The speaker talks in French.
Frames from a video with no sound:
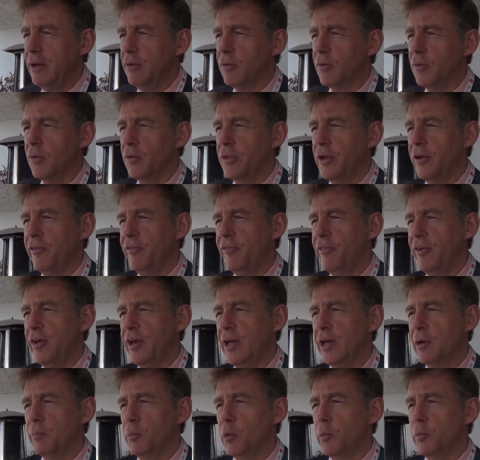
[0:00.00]
on a
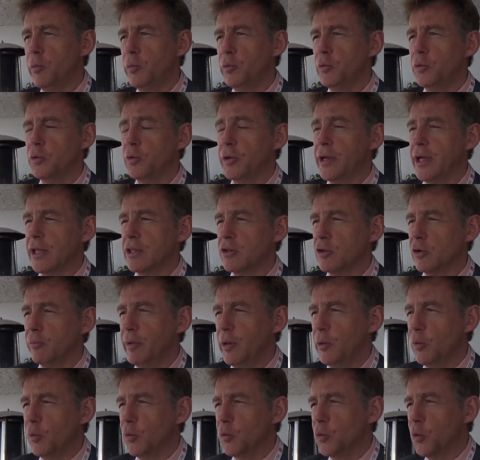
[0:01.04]
fait un peu plus de 400
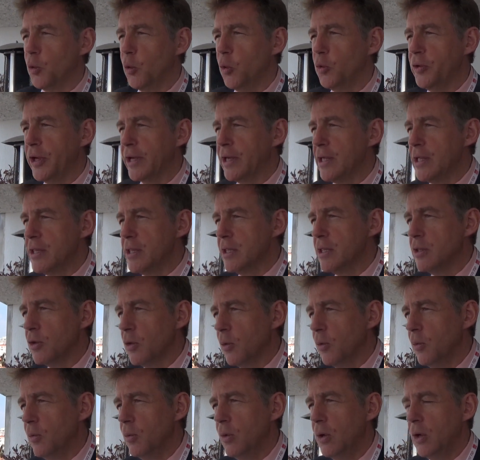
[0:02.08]
millions d'euros
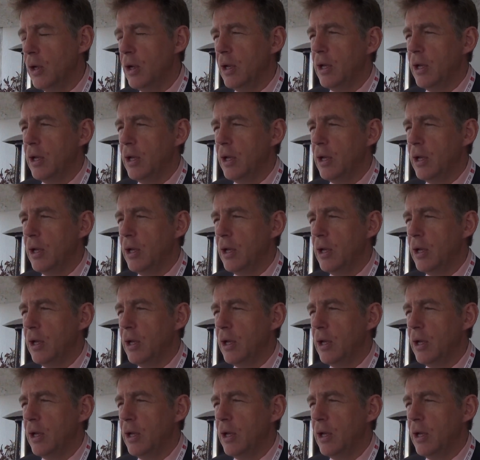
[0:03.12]
d'acquisition,